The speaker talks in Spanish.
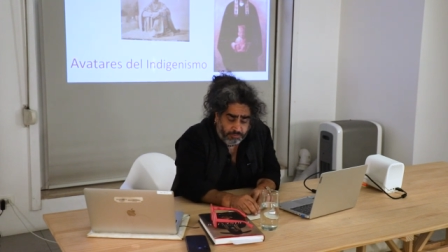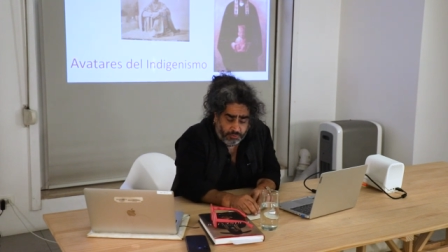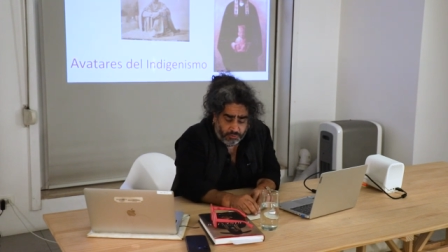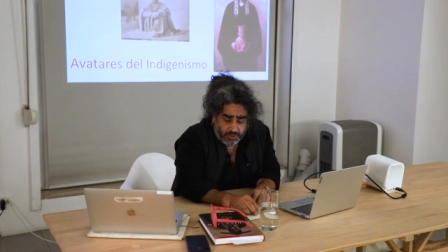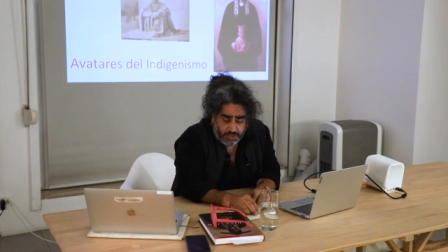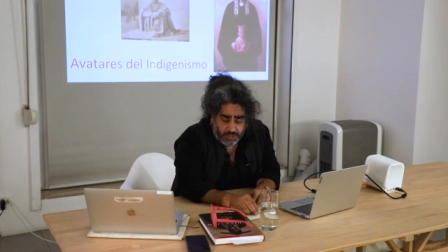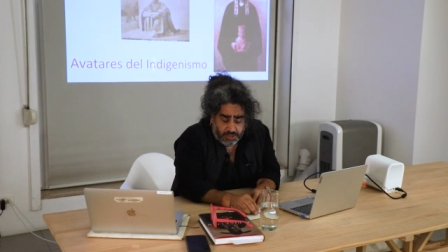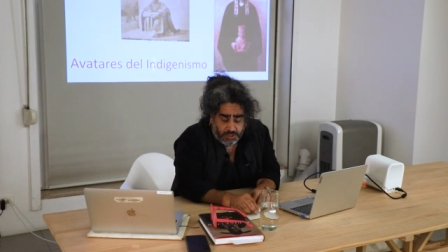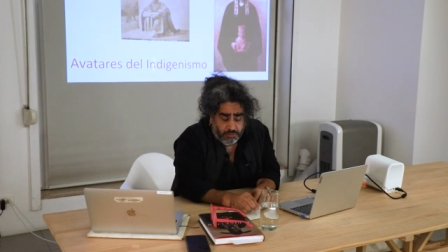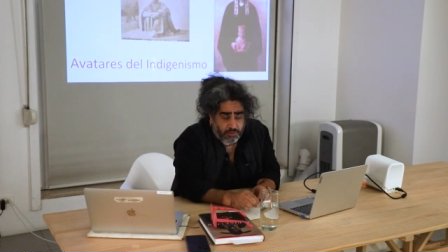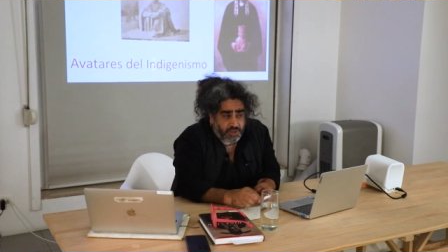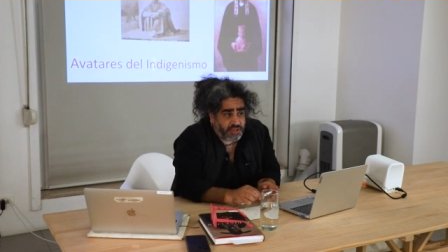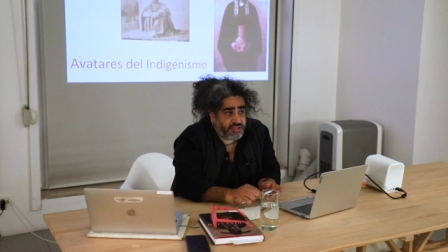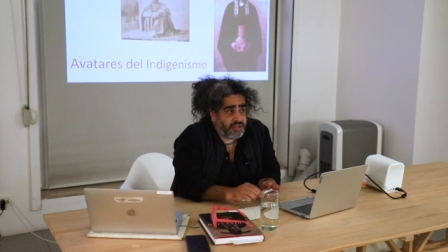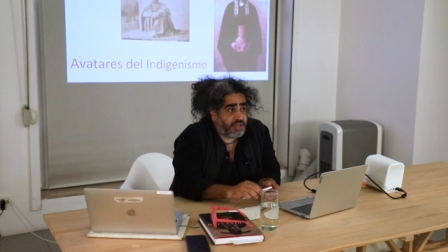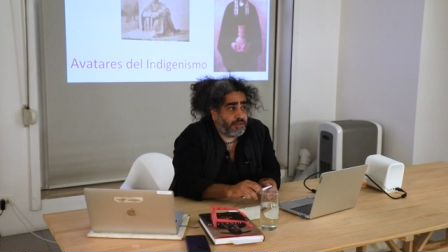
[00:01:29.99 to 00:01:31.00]
Porque creo
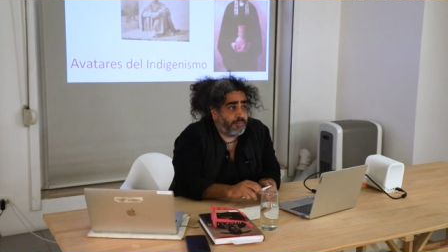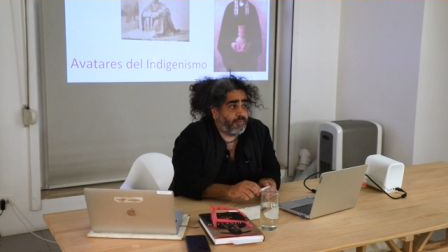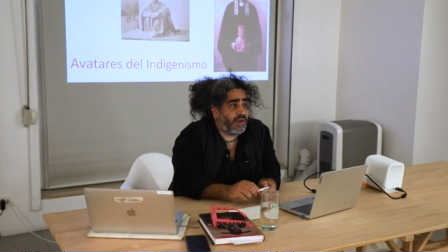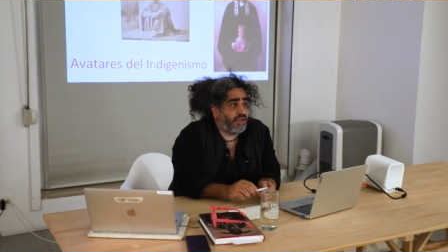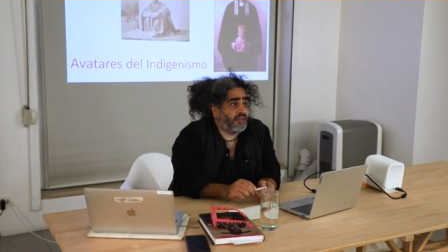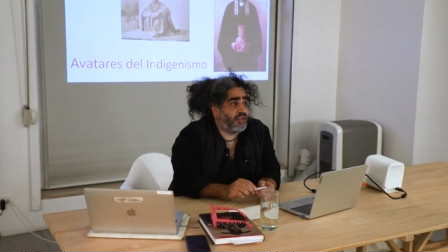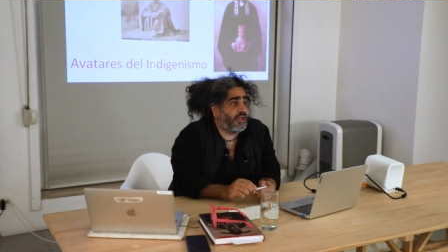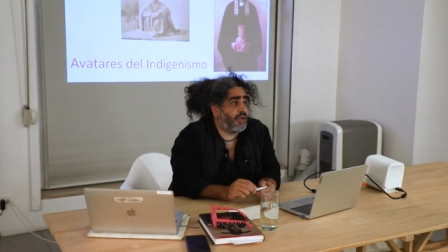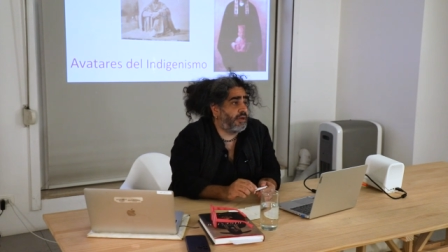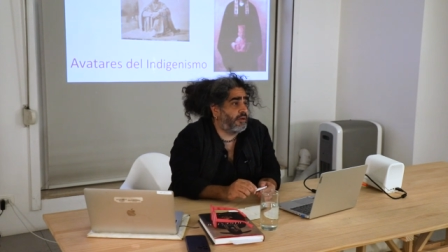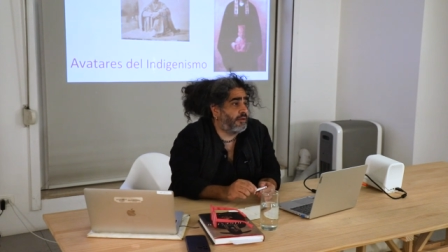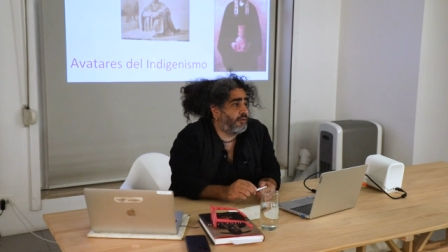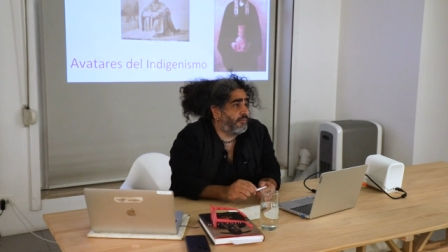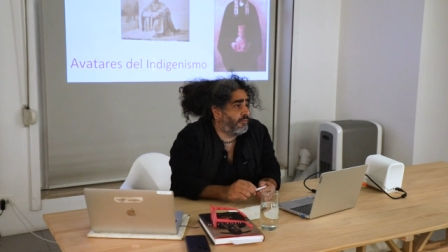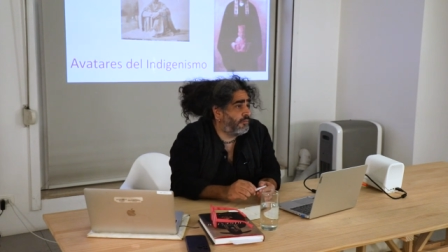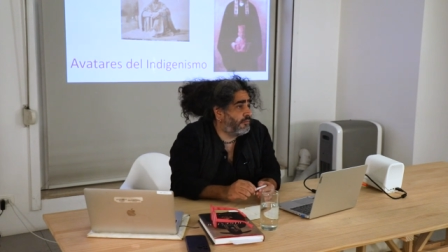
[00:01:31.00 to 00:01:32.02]
que se
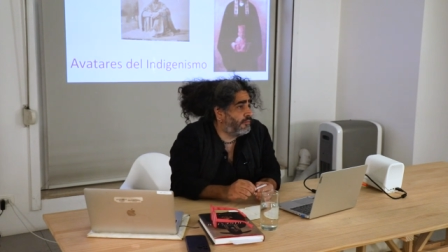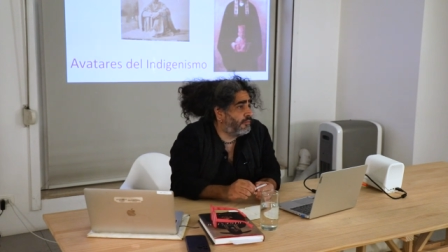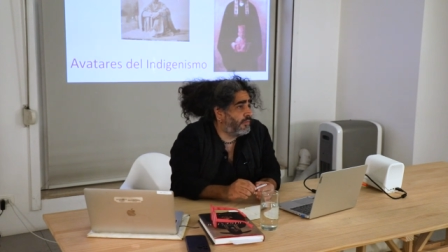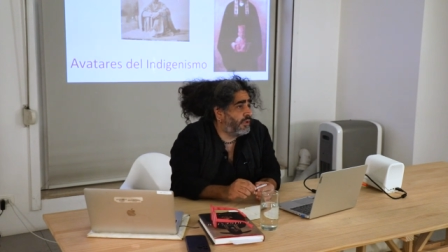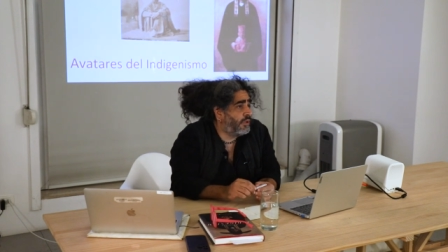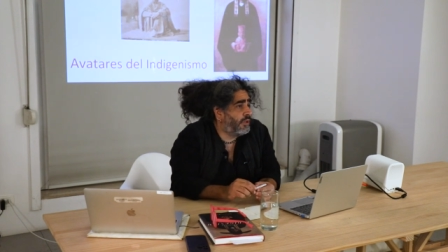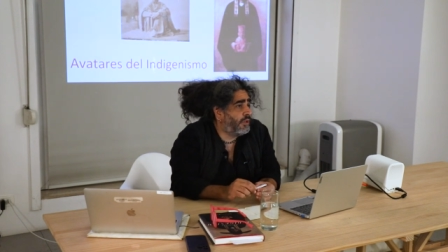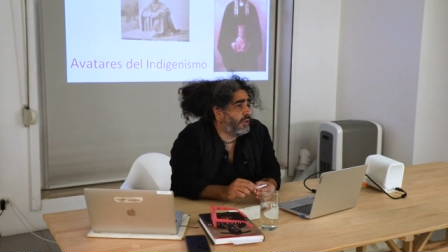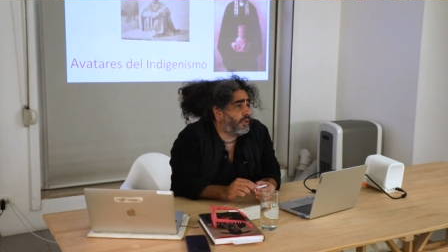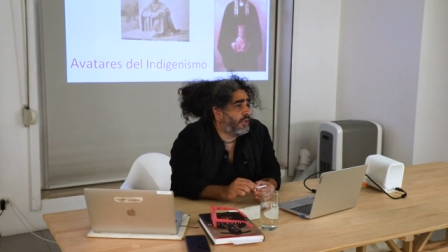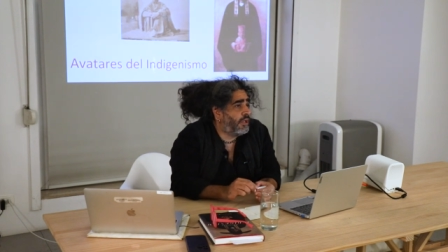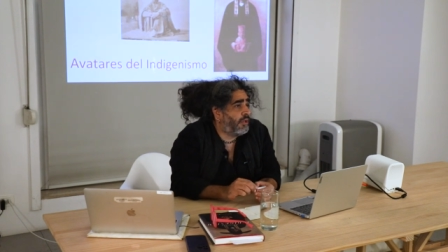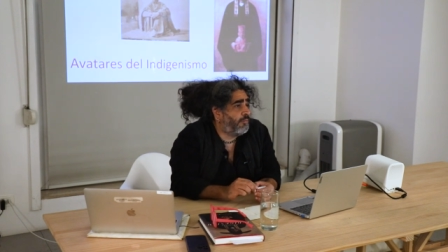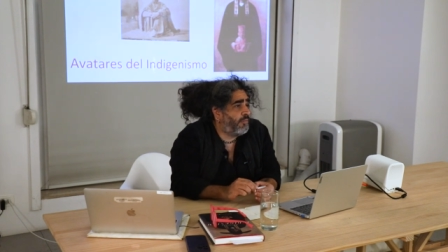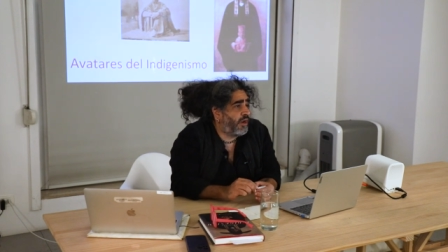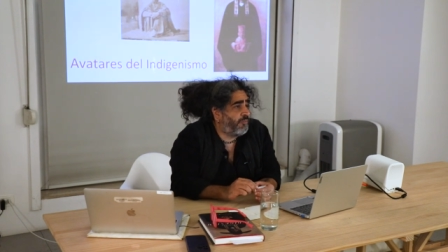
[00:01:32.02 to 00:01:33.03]
plantean
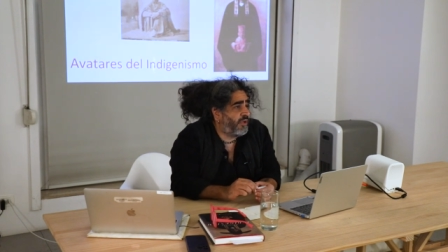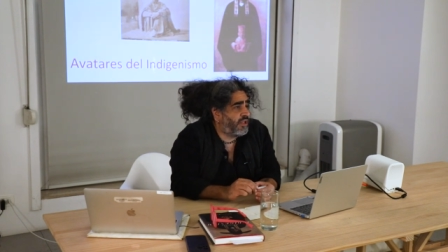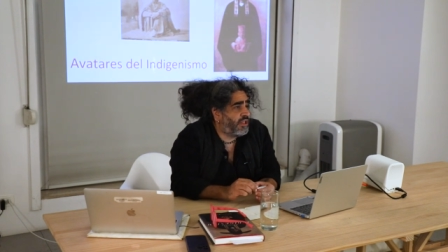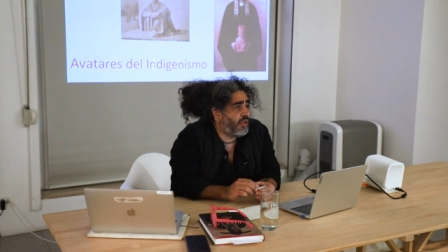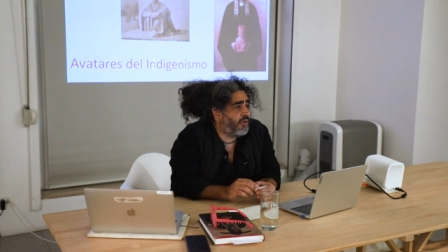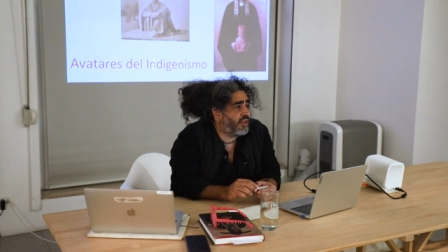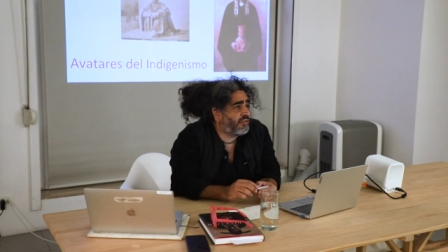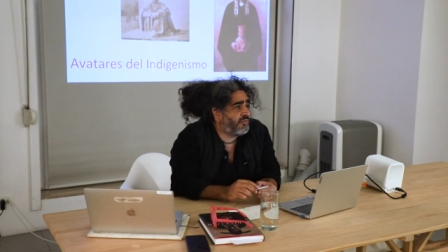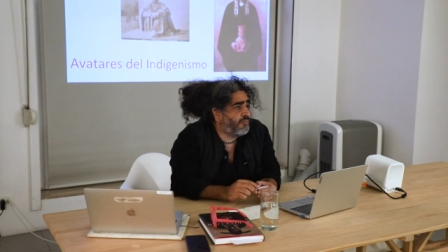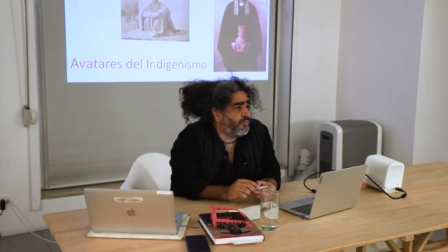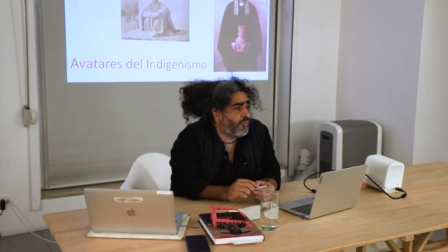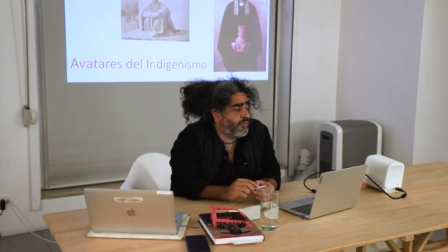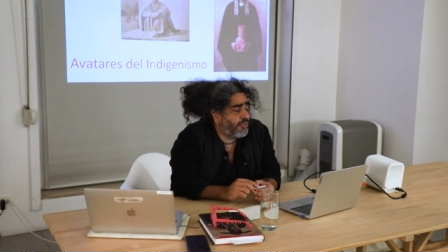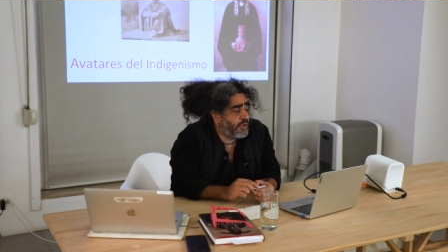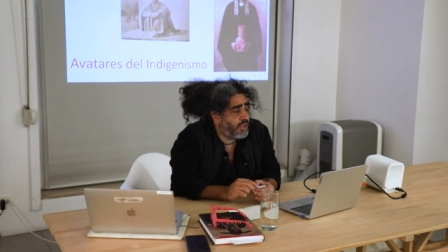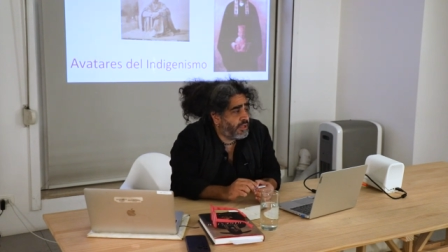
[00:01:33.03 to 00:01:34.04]
perspectivas
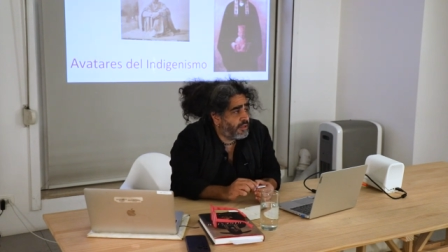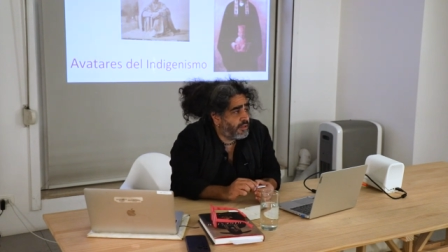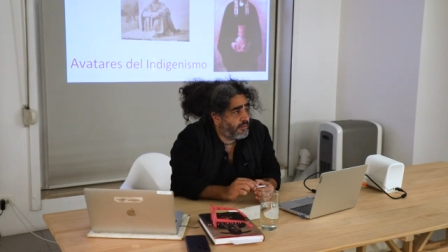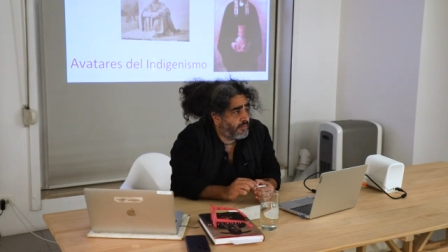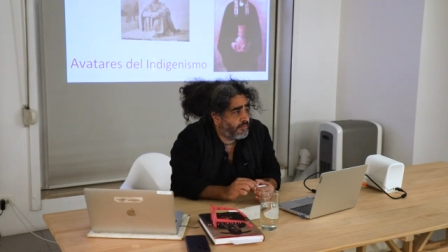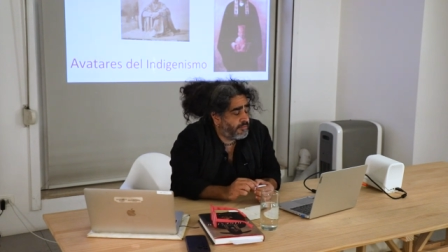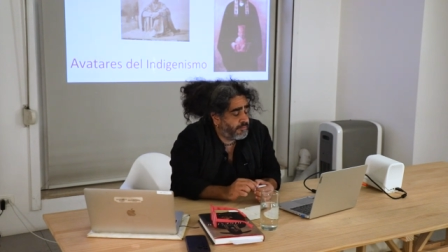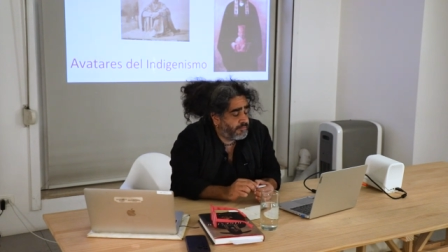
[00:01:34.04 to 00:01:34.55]
muy